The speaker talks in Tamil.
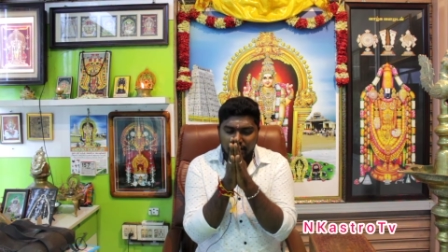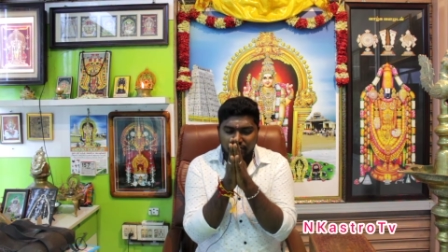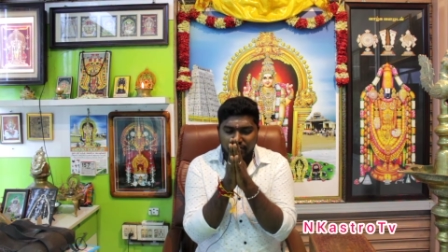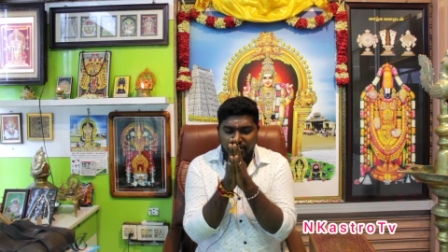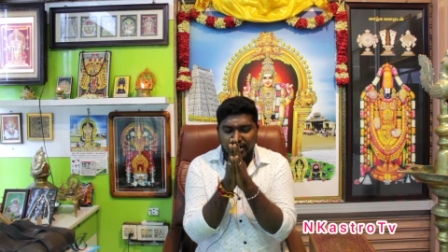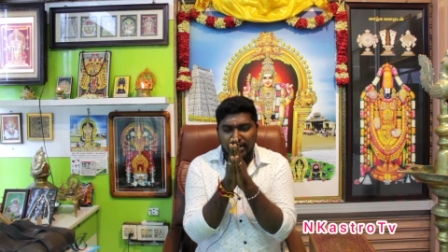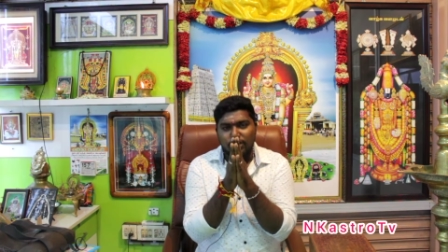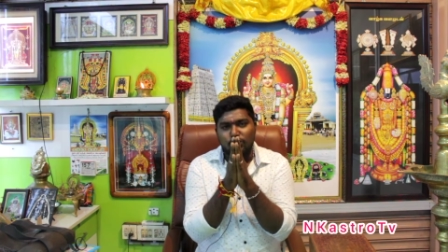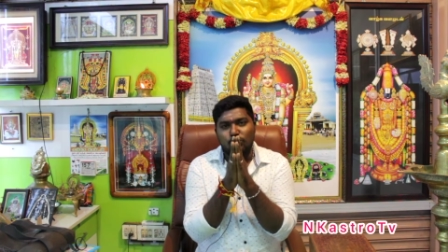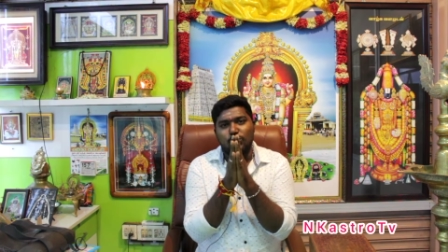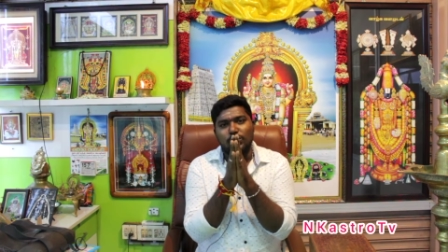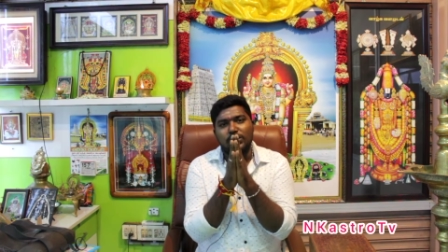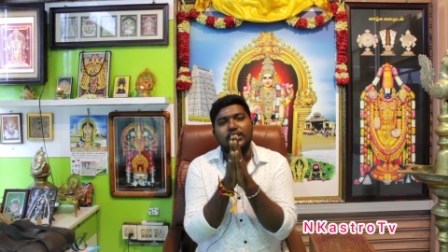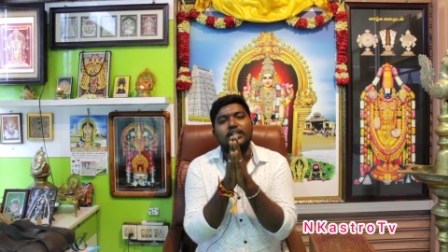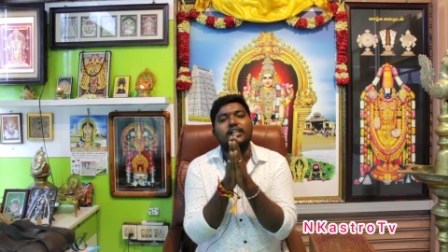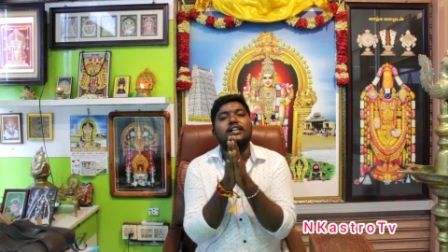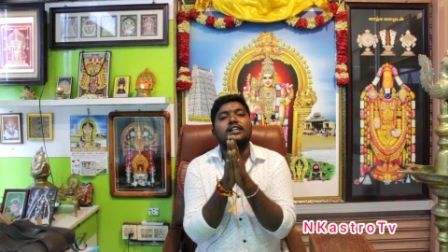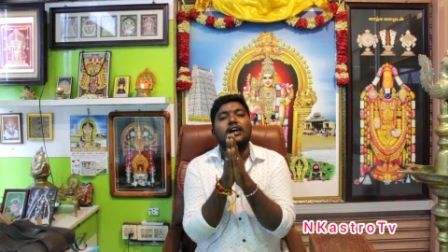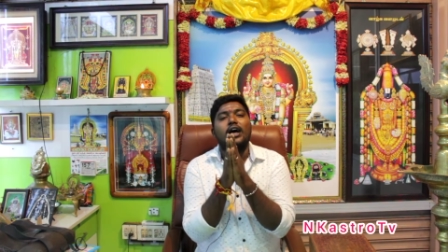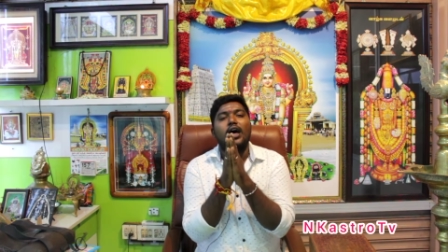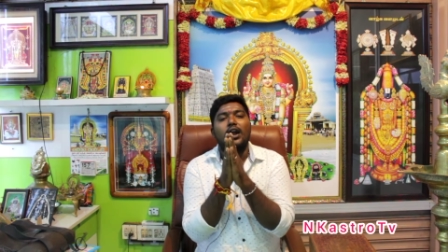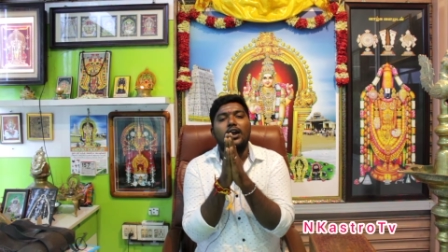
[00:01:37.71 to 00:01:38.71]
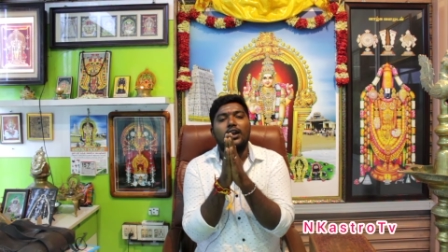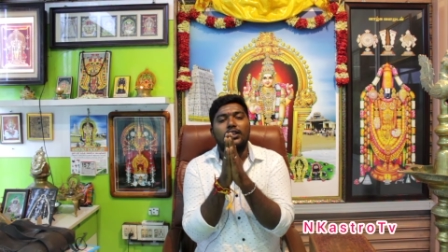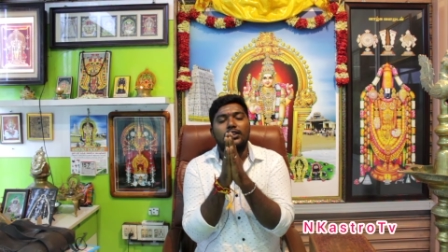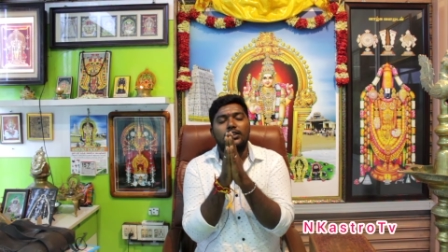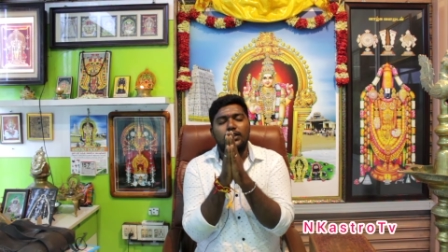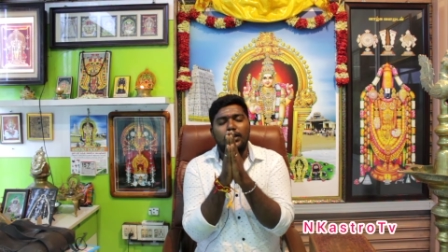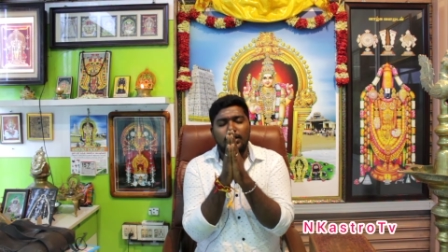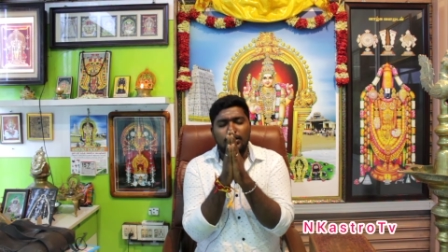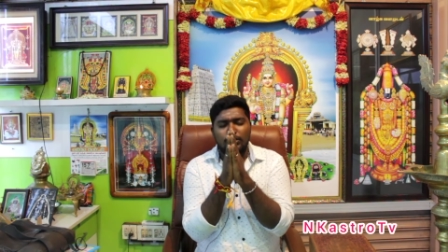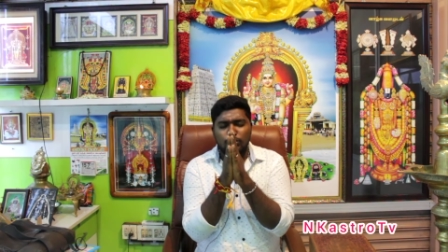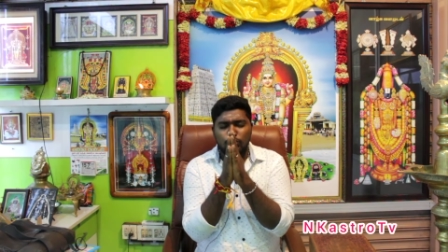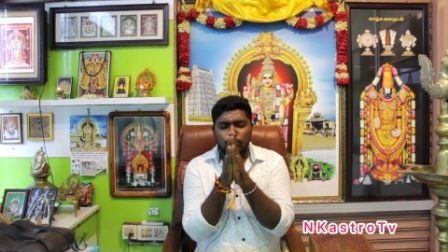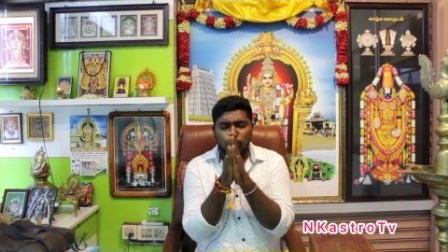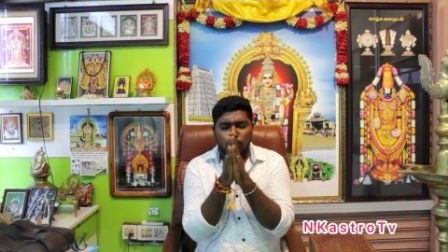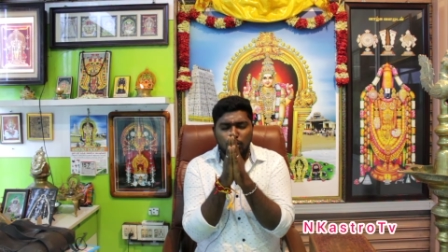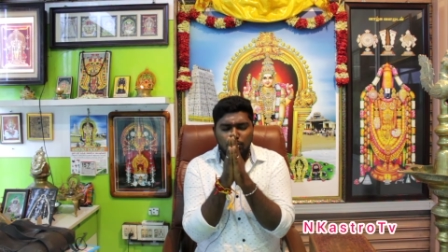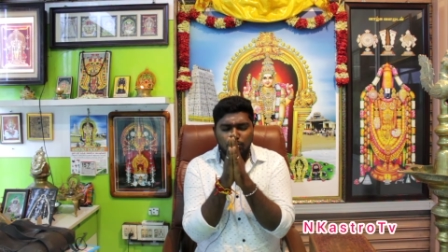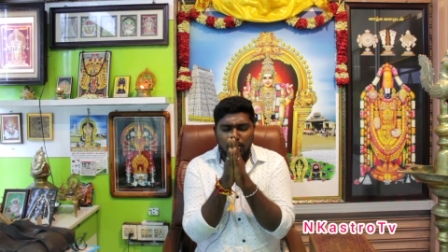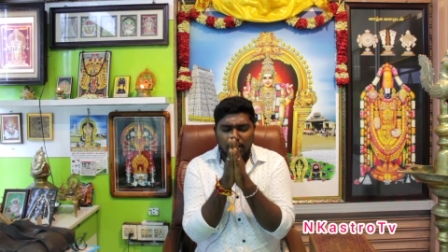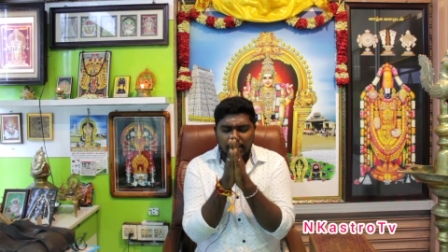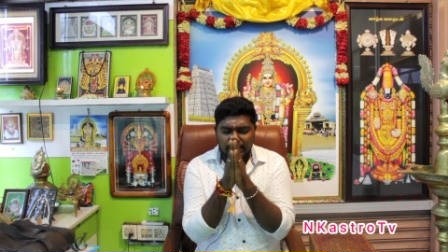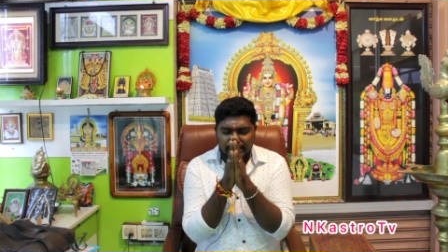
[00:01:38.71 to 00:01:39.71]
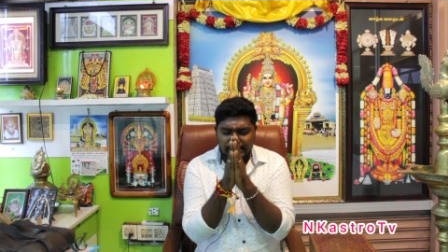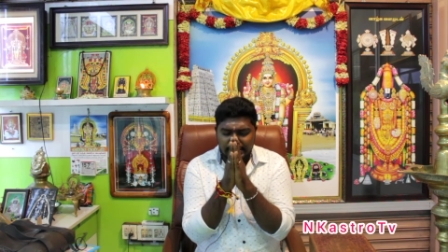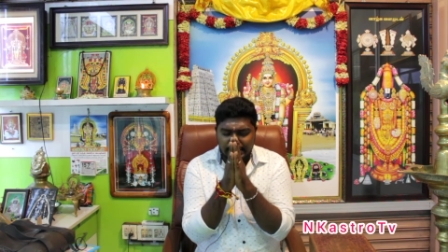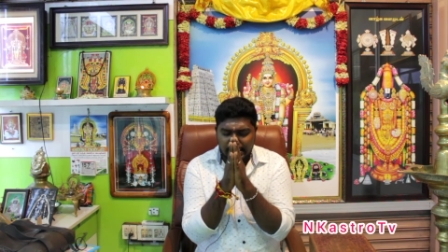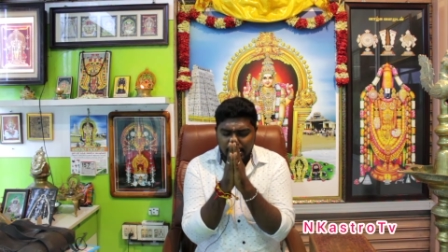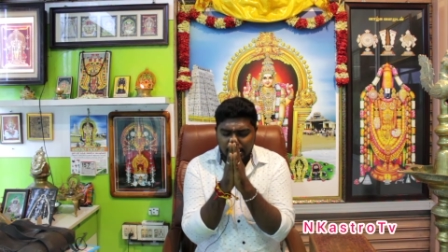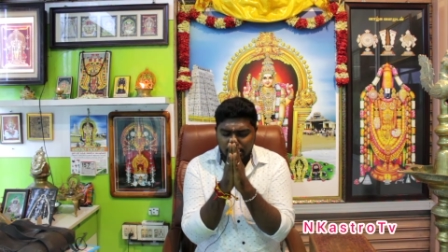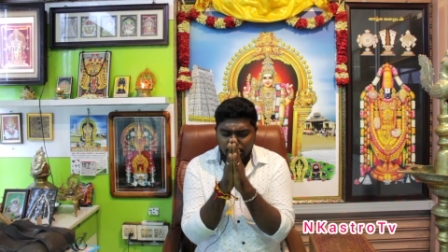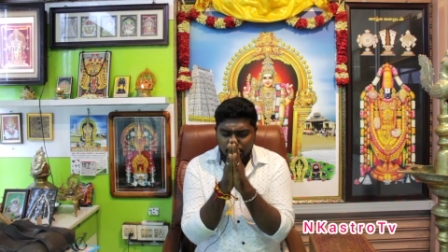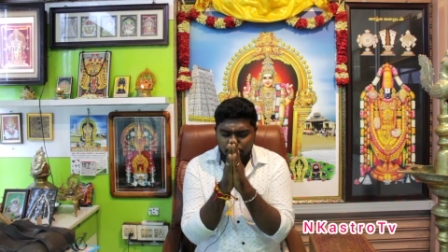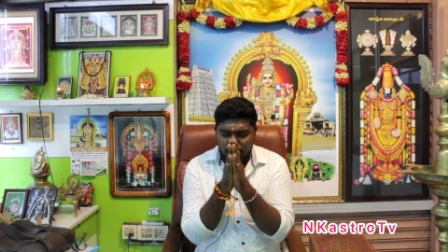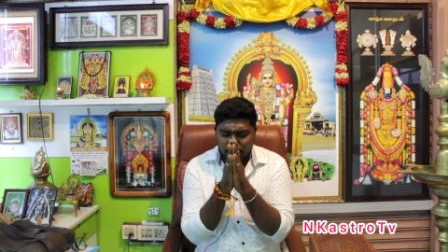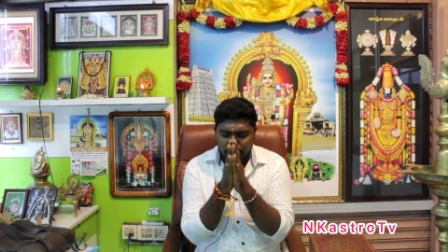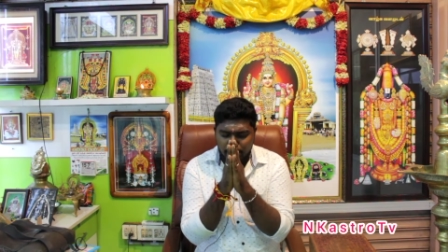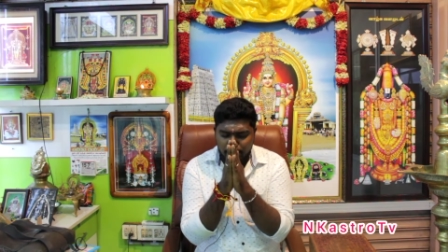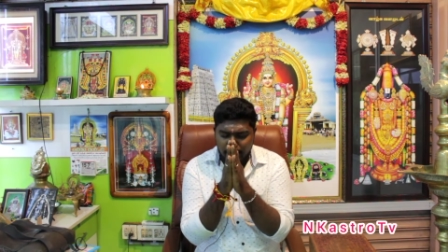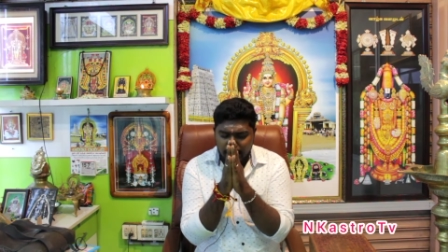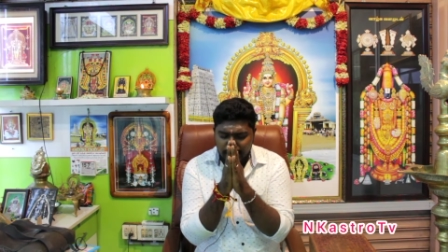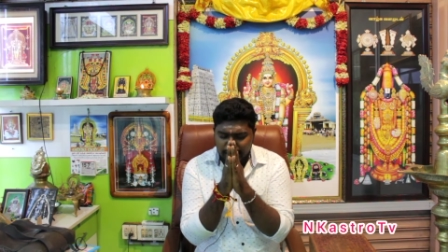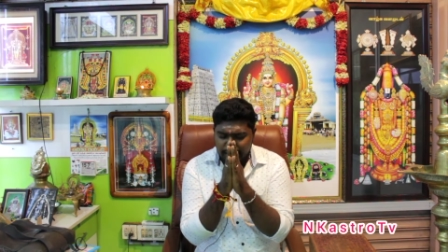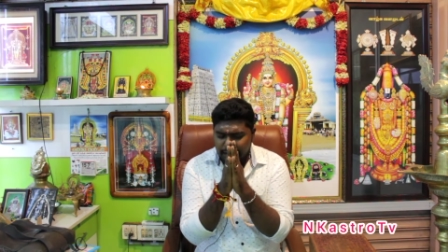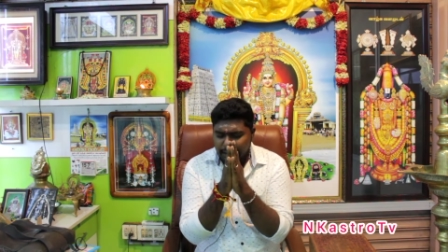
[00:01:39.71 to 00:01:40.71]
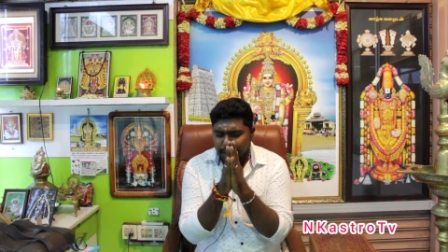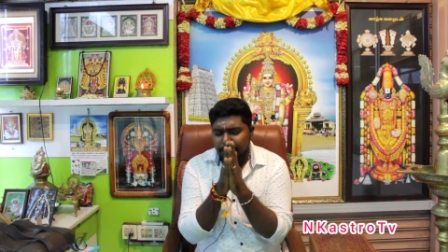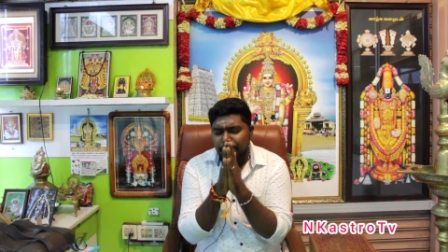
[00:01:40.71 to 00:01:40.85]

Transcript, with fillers: வேண்டிக் கொள்கிறேன் ஆடத் வாழ்க ஆறுமுகம் வாழ்க